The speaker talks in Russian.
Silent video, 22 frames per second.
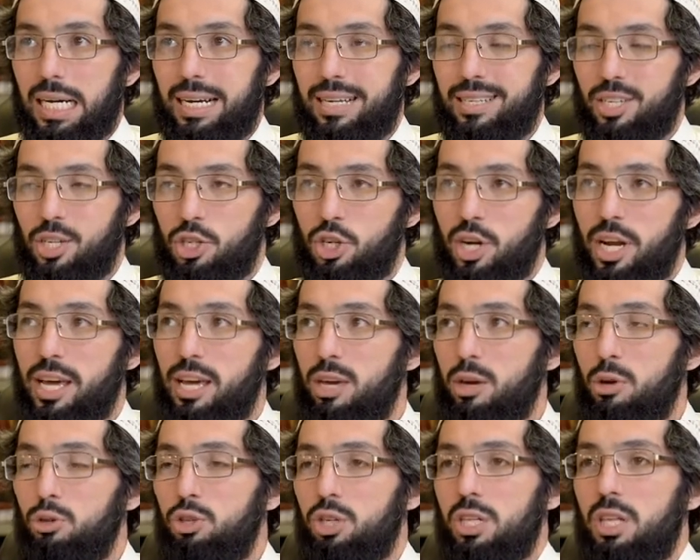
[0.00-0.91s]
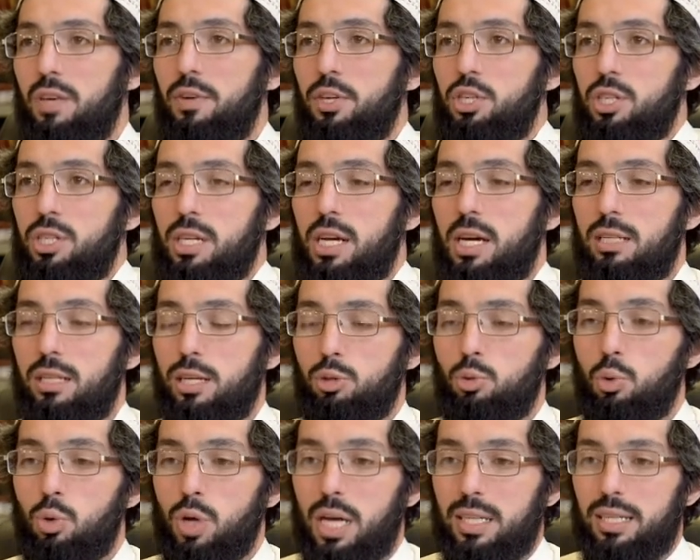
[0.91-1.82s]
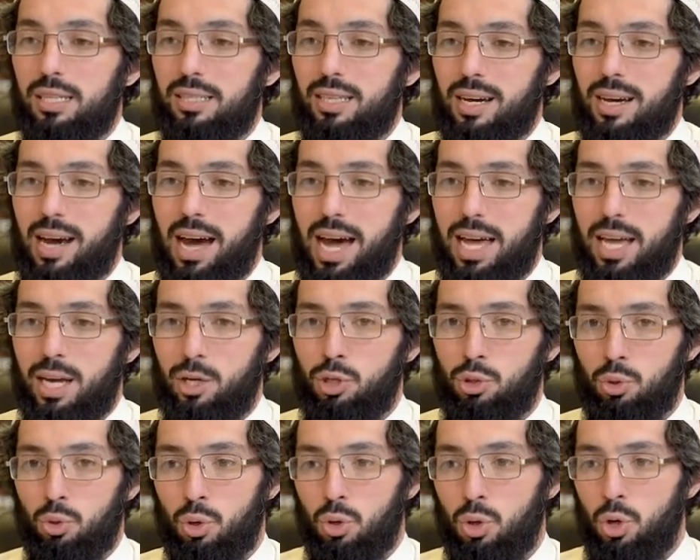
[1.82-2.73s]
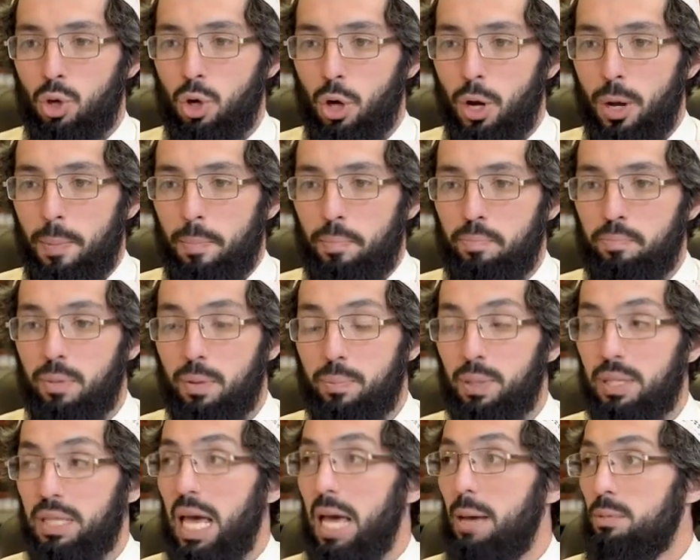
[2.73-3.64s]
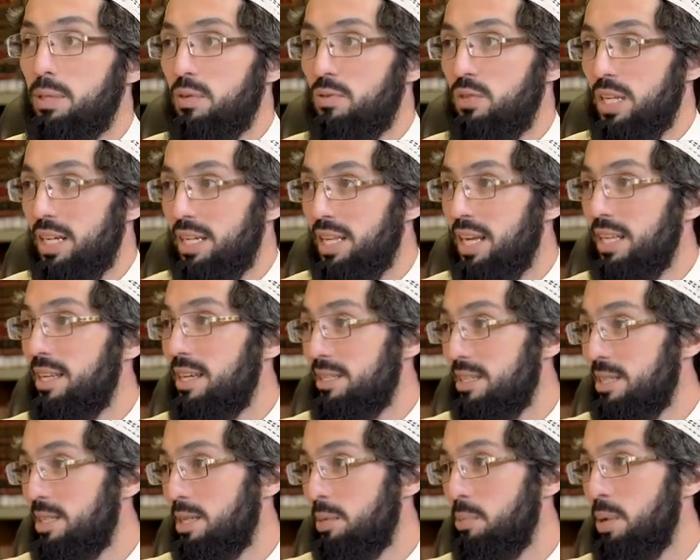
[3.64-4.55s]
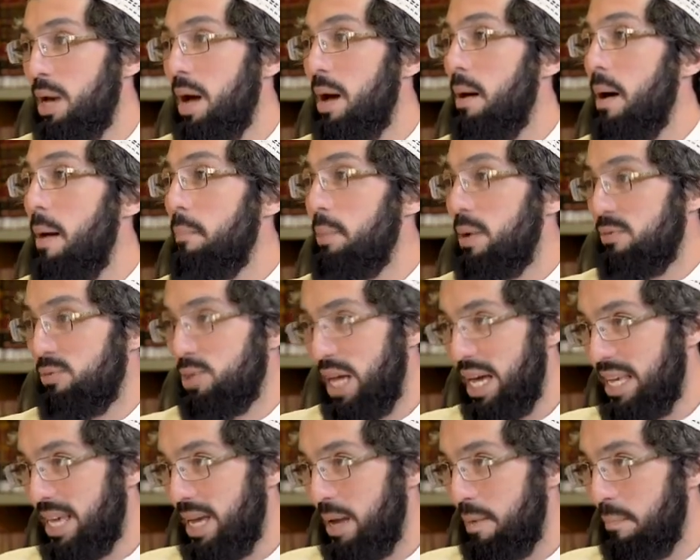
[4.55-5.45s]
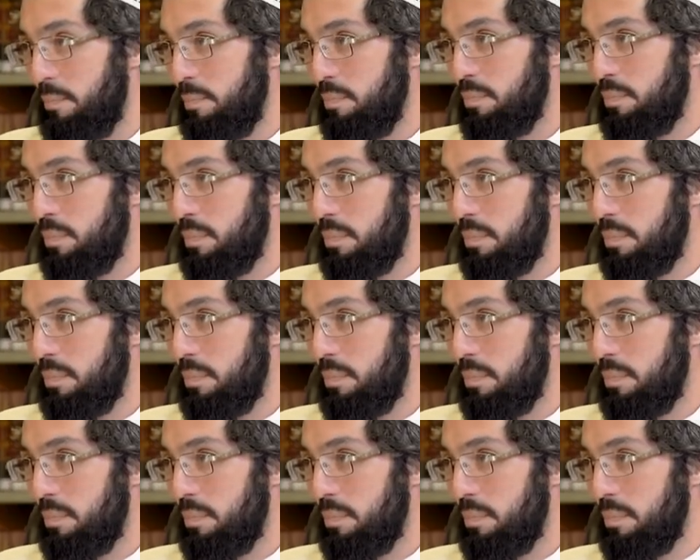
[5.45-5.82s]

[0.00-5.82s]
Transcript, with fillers: К сожалению, человеческая натура, она такая, что мы пытаемся всегда найти себе оправдание –